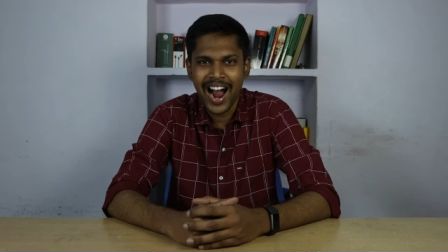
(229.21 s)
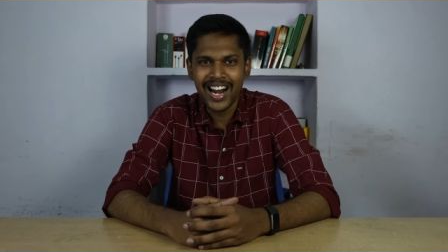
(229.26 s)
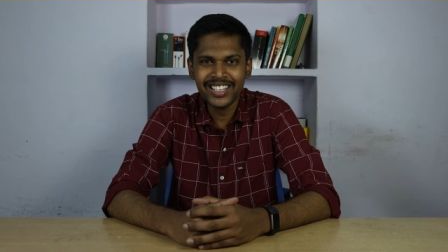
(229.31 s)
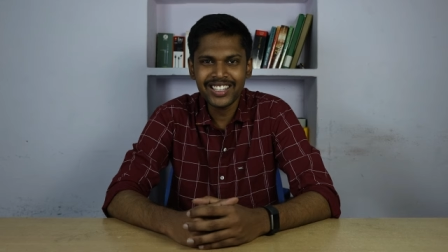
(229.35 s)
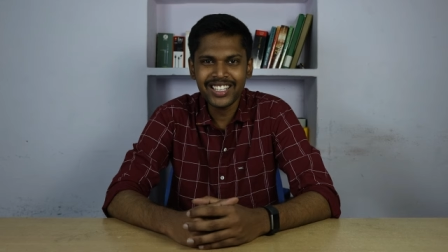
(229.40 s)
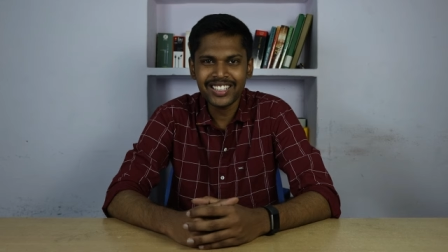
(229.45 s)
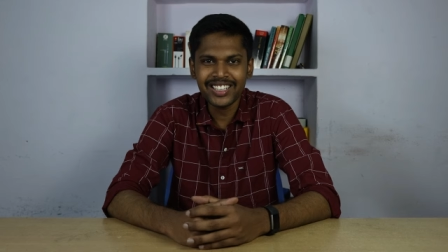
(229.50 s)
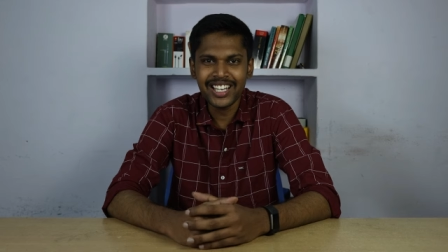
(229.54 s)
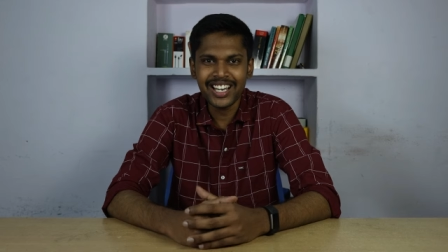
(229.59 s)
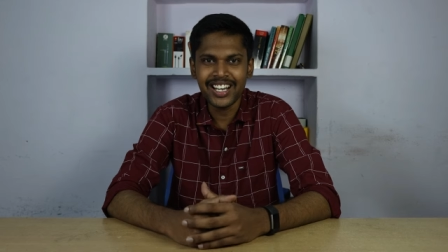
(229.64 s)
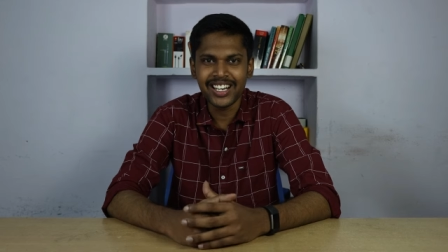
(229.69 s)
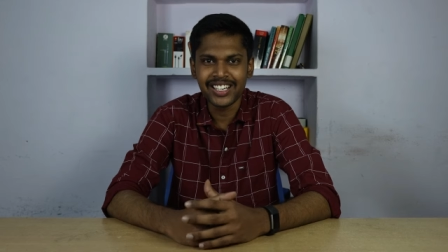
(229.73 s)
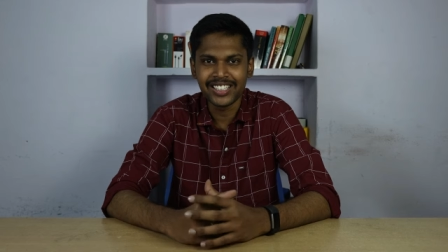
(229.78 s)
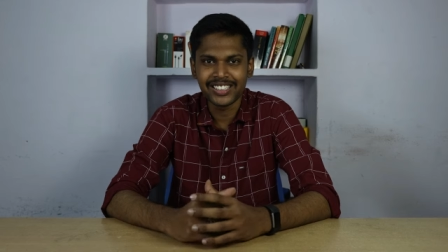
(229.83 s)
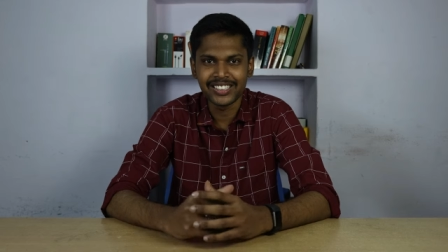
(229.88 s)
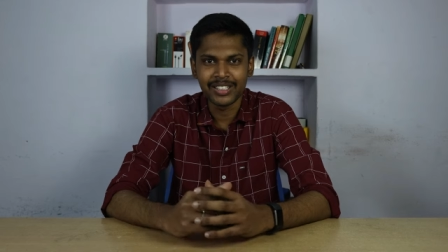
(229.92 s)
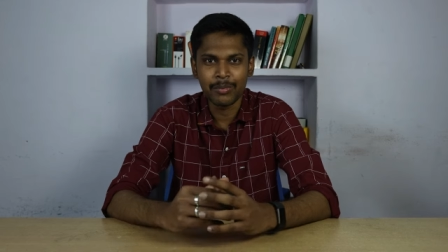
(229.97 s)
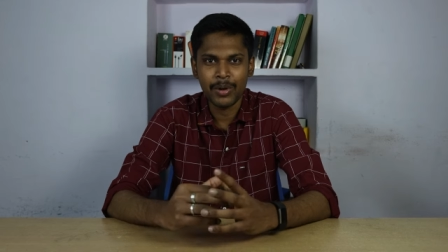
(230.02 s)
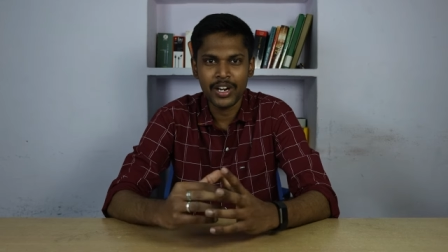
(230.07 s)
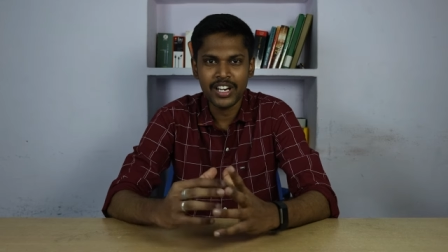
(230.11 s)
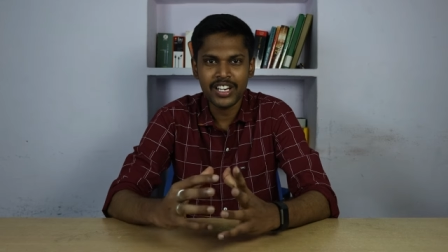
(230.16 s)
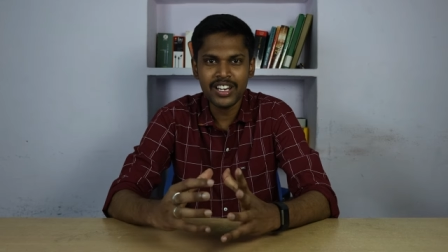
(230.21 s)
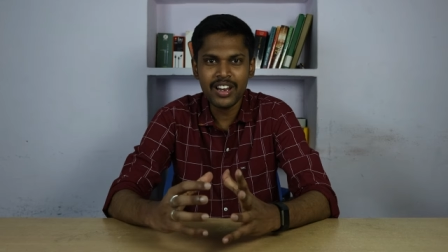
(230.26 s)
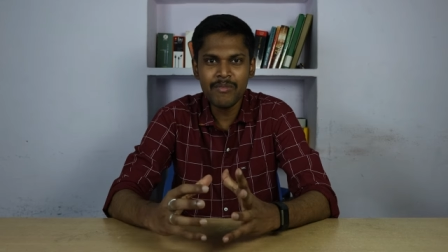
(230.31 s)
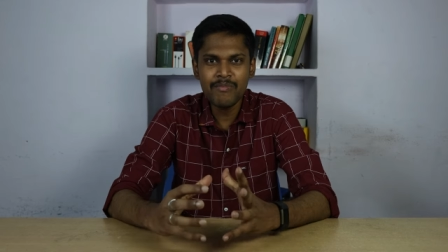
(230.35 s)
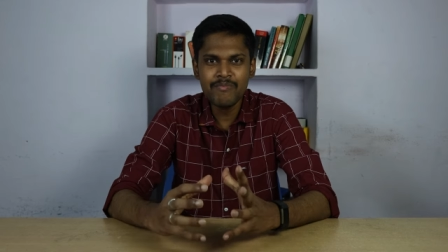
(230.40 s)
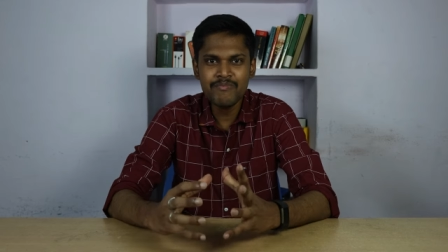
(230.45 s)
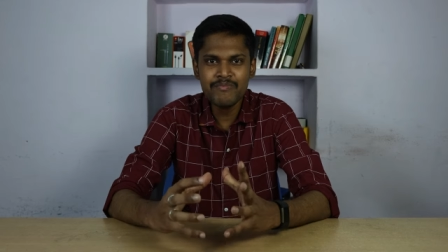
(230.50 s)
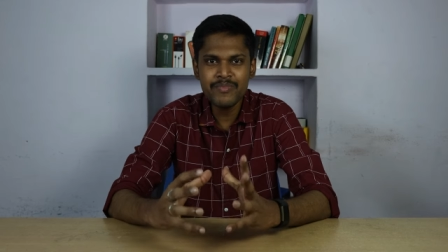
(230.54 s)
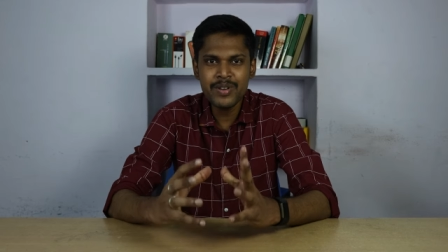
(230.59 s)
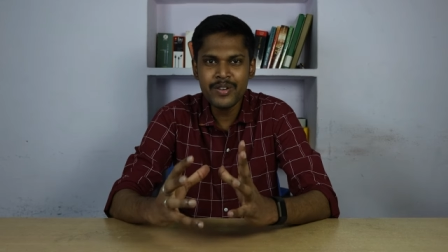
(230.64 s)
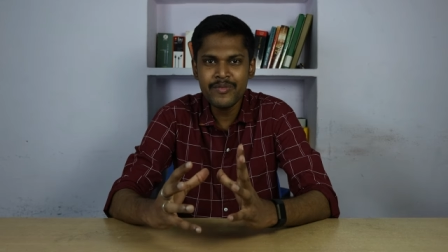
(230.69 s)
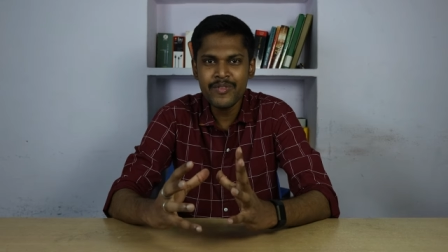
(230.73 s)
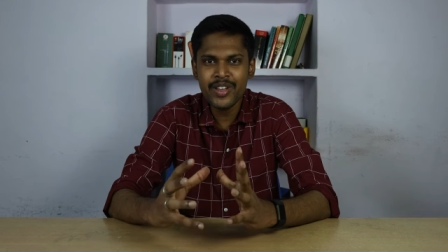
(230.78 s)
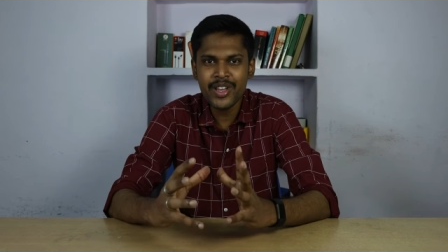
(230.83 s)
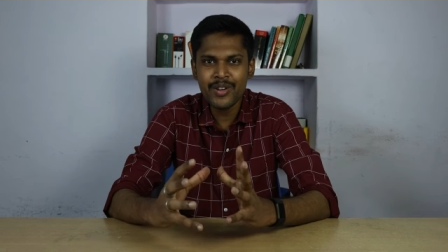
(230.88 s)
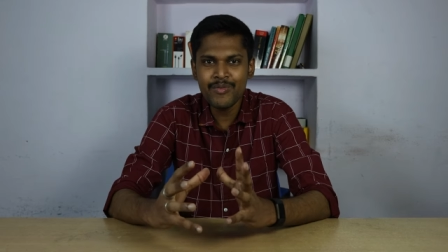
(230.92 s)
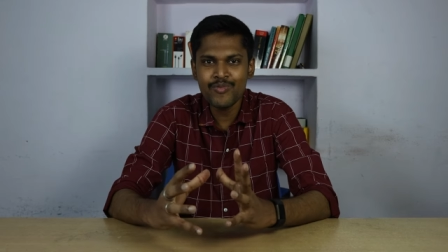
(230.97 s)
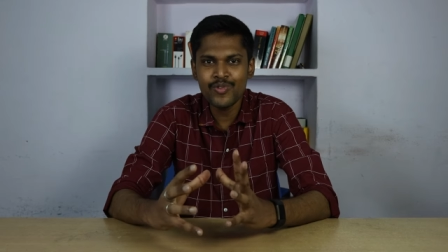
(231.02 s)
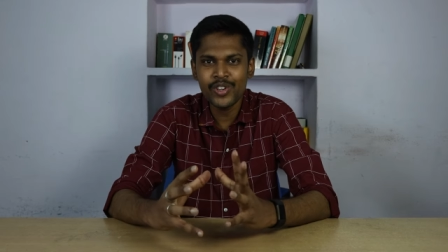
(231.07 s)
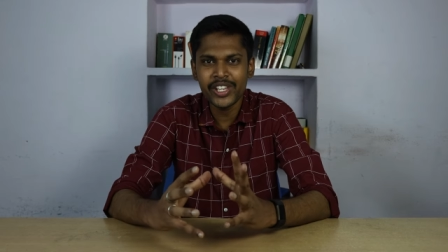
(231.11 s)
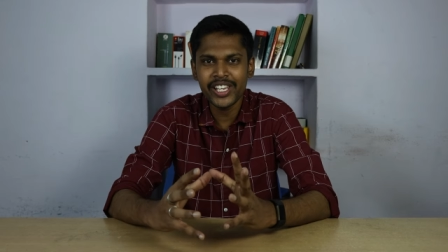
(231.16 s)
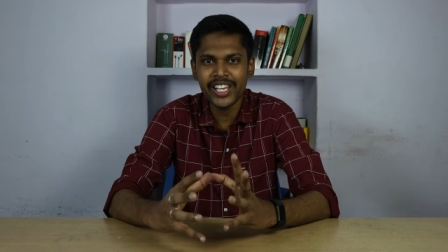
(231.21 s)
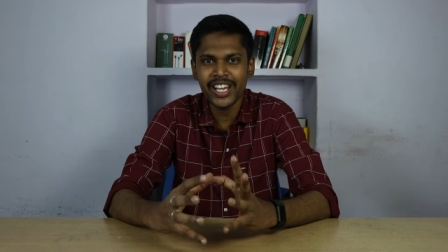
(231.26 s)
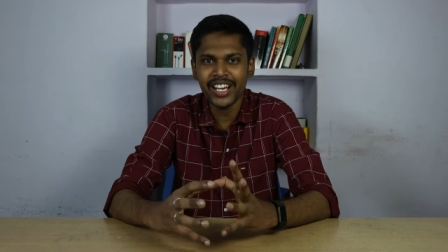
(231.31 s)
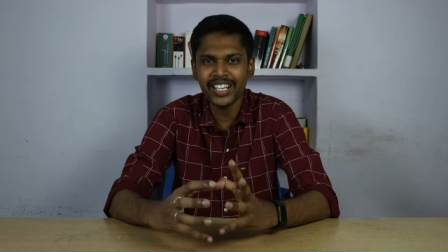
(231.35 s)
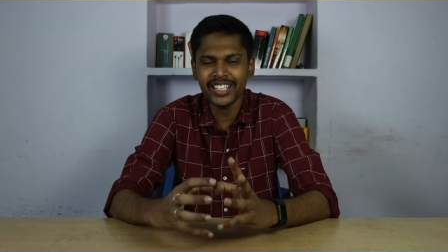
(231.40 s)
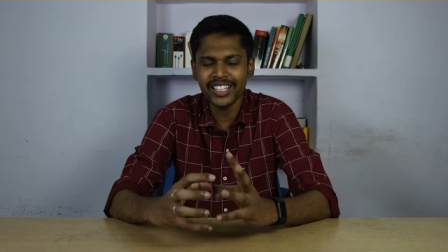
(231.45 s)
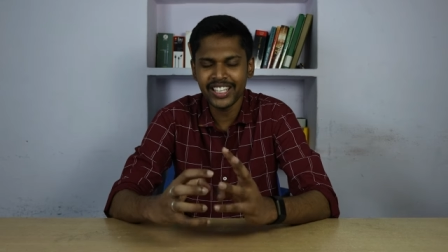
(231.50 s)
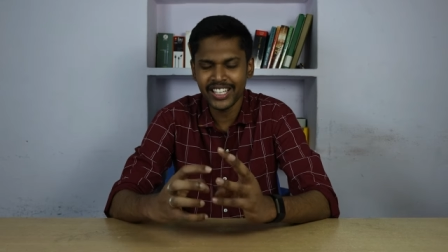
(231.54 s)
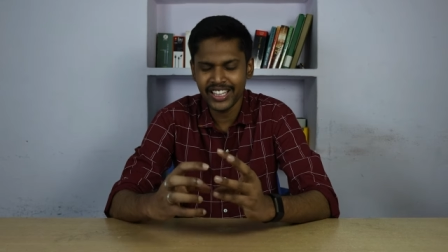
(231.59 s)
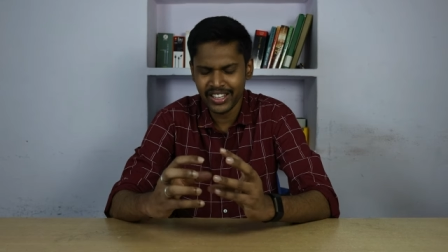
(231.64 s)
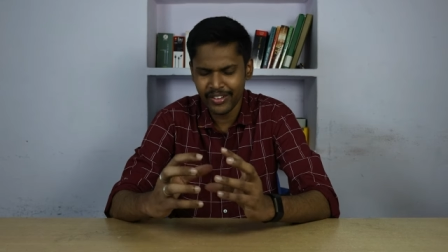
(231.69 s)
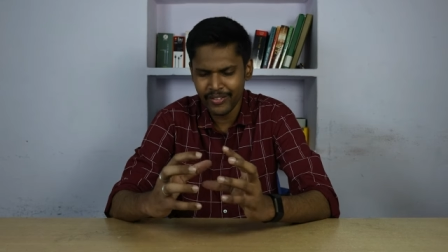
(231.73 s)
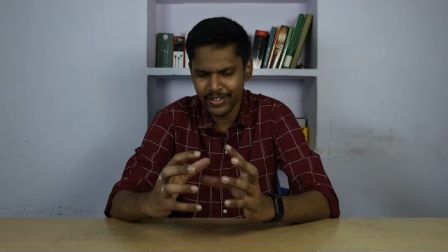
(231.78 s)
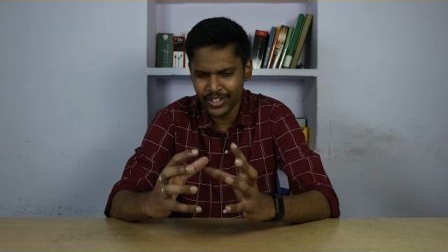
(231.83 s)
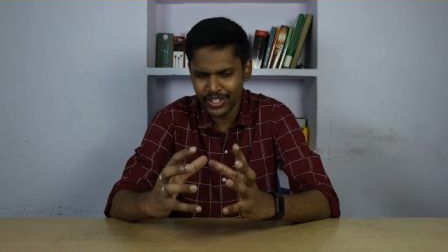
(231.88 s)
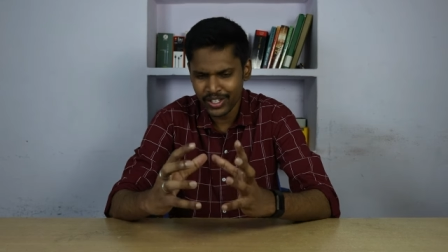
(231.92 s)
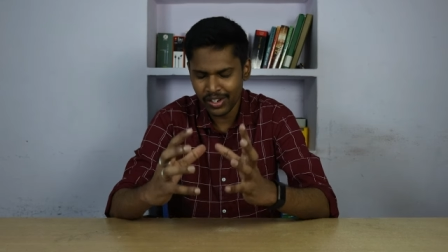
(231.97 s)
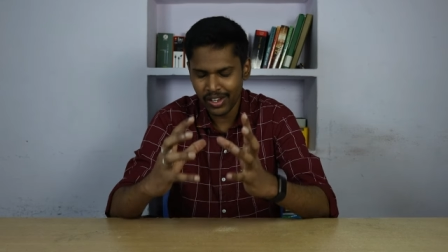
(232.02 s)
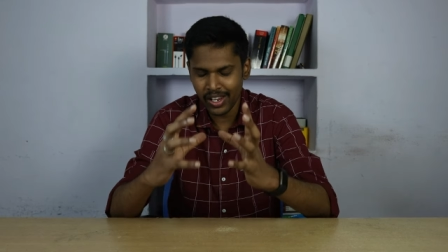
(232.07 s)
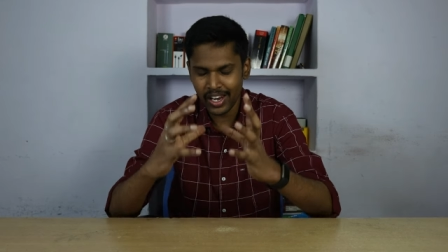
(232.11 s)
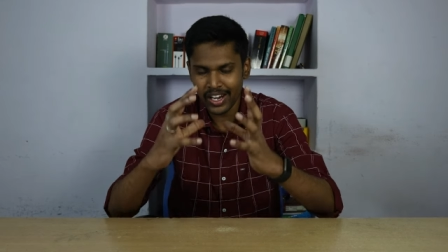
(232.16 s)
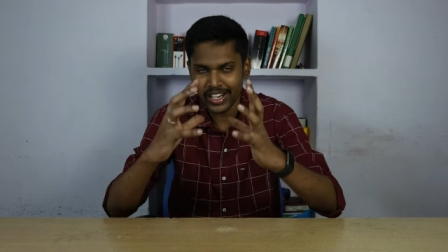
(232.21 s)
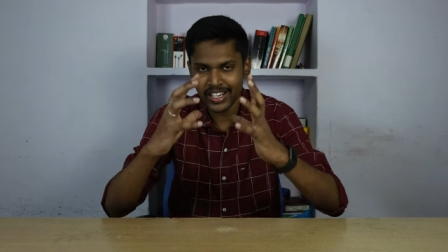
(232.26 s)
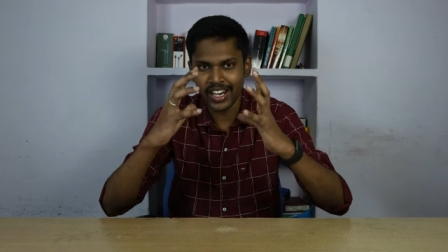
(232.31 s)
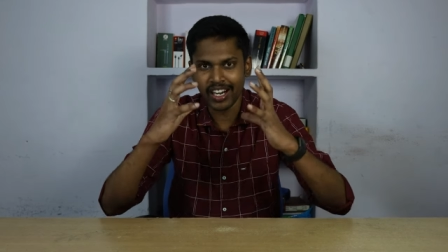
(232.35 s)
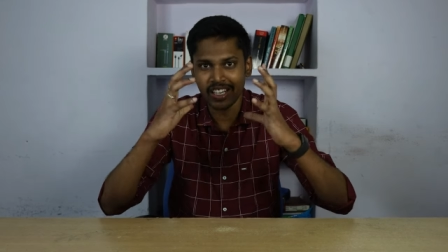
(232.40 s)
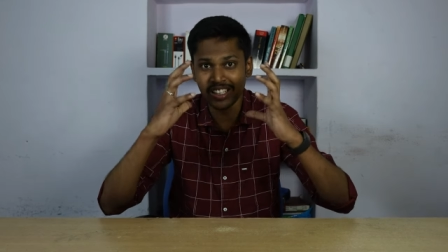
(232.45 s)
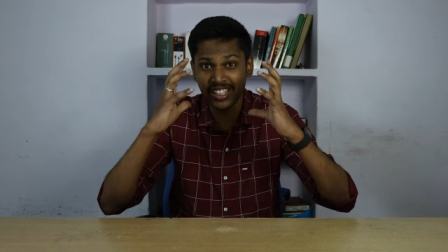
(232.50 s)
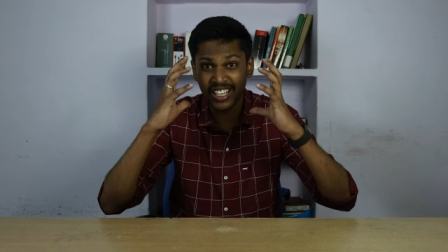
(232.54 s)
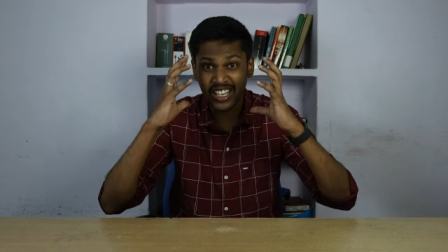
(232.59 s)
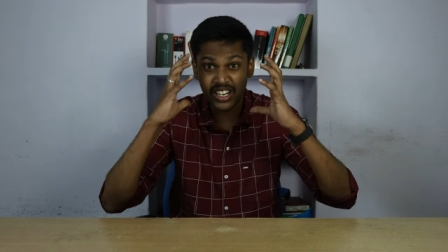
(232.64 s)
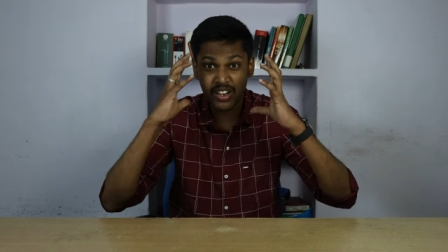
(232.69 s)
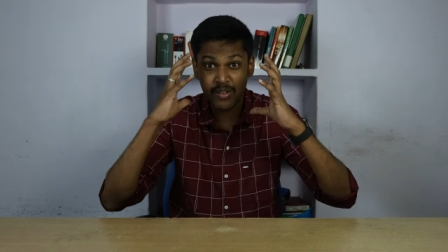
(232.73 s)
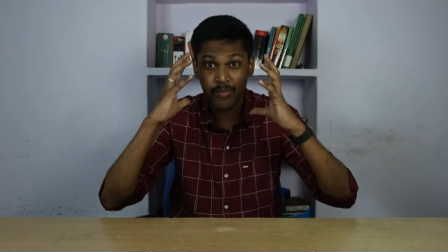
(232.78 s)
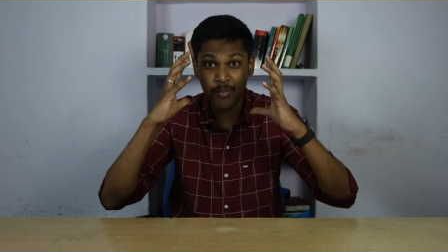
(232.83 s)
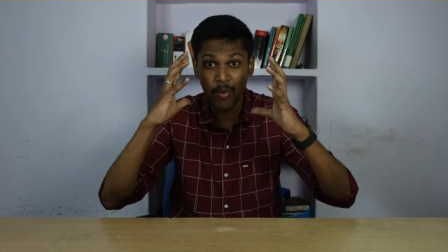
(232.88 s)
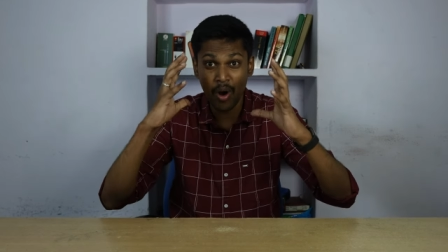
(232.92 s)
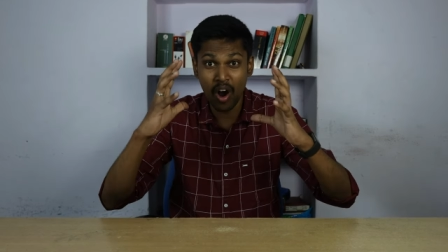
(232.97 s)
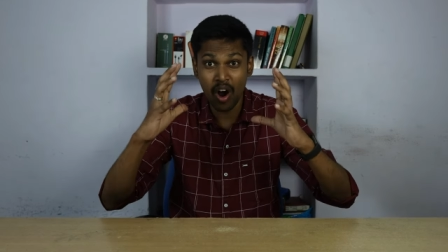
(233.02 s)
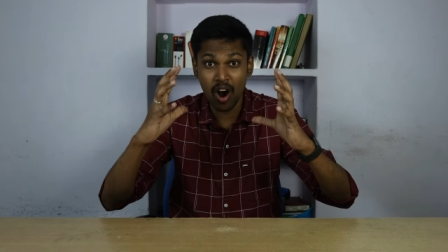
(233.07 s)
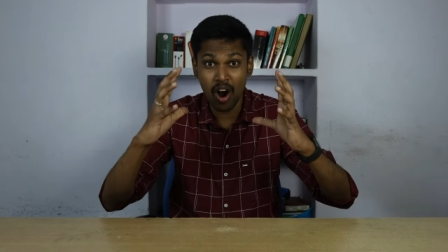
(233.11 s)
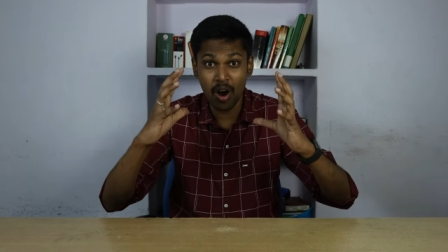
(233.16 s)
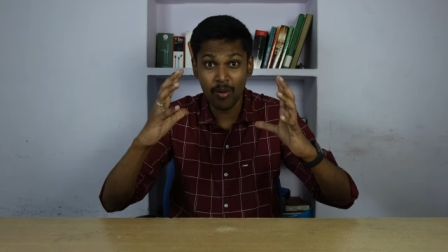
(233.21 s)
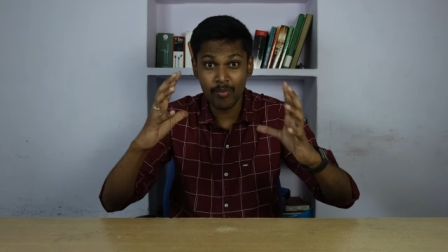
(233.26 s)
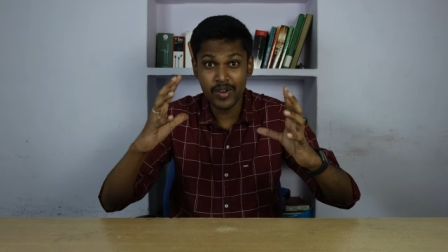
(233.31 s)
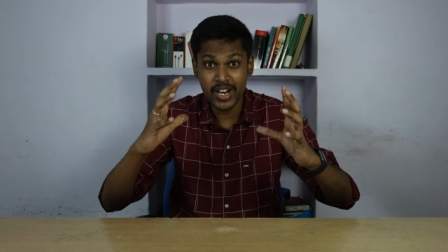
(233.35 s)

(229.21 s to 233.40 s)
அடுத்ததா நம்ம நம்பவே முடியாத இந்த விஷயம்லாம் நடக்குமா